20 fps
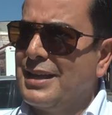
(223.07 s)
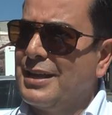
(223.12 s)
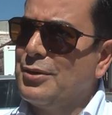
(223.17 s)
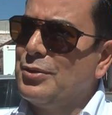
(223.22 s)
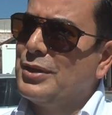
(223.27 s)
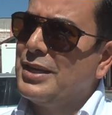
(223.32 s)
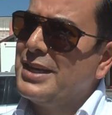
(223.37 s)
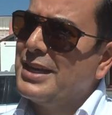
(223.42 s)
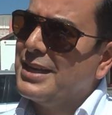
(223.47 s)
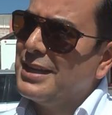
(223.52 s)
que
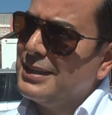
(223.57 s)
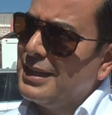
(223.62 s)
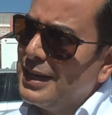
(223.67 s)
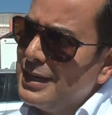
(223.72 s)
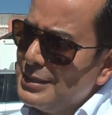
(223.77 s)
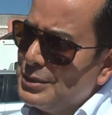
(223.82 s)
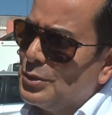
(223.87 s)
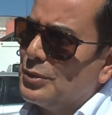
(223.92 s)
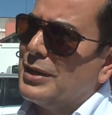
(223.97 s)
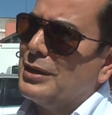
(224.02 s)
yo tenía que
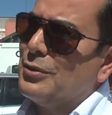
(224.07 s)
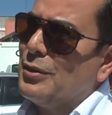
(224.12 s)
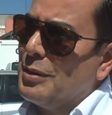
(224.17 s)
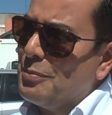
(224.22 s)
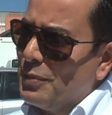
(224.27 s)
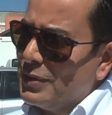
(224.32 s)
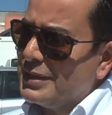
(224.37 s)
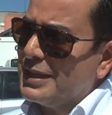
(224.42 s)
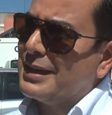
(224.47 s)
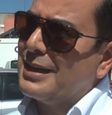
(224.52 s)
andarles tocando
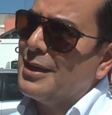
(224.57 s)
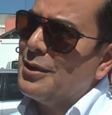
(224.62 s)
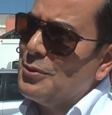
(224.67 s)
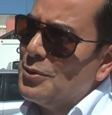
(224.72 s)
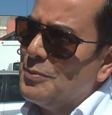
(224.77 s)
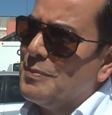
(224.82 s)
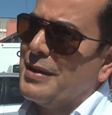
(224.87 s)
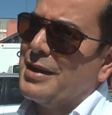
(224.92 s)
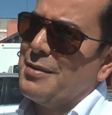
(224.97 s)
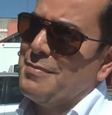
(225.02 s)
la puerta a cada
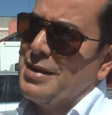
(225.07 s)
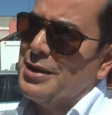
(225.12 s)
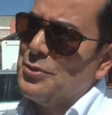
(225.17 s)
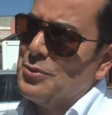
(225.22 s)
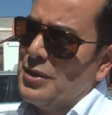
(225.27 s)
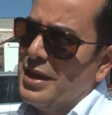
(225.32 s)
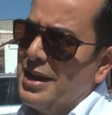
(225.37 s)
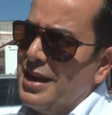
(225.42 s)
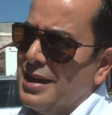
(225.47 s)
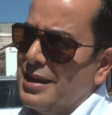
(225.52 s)
uno para que me
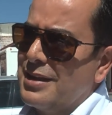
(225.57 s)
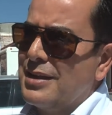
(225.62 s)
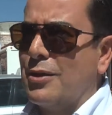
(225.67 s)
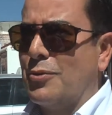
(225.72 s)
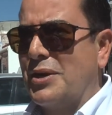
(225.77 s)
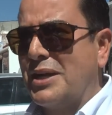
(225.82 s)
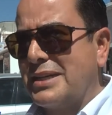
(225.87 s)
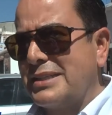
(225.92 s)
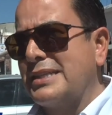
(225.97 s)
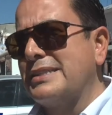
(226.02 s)
ayudaran y
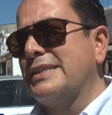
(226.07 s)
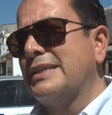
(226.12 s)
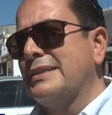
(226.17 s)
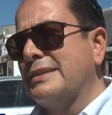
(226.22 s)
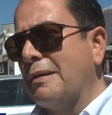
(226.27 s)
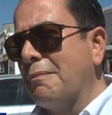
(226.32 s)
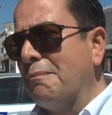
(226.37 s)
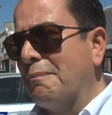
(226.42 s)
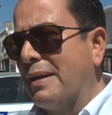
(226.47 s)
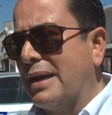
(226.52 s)
ahora que se
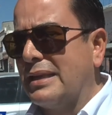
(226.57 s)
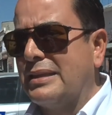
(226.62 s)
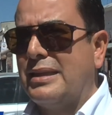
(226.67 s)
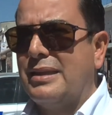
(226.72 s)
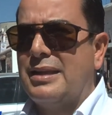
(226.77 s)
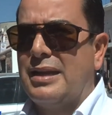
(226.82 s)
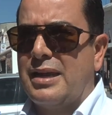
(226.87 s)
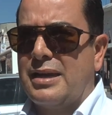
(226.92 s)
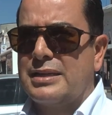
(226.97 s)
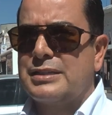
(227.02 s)
sientan
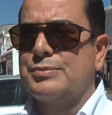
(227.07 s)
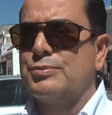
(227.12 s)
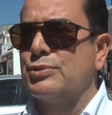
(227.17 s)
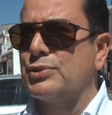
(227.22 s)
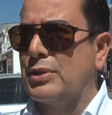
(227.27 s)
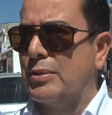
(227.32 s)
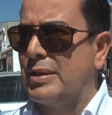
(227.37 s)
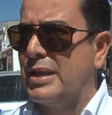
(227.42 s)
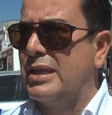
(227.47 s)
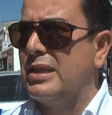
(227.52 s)
parte de la
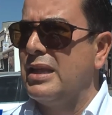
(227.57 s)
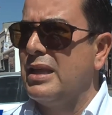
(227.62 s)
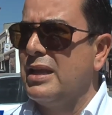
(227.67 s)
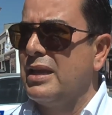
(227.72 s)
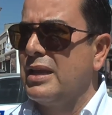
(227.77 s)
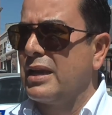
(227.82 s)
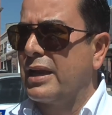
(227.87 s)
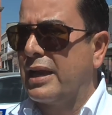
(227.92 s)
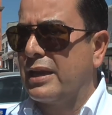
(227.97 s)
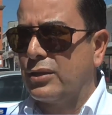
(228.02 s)
responsabilidad
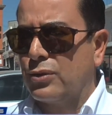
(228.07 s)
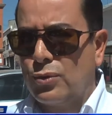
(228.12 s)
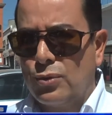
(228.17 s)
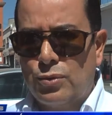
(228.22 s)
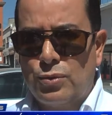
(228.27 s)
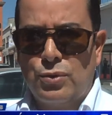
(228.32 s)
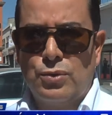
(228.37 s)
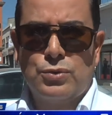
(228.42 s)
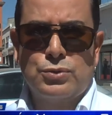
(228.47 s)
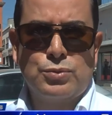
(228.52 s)
que
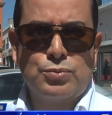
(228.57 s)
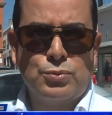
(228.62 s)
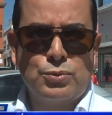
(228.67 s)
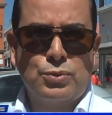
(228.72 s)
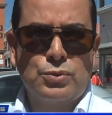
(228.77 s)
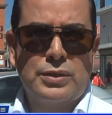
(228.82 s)
todos,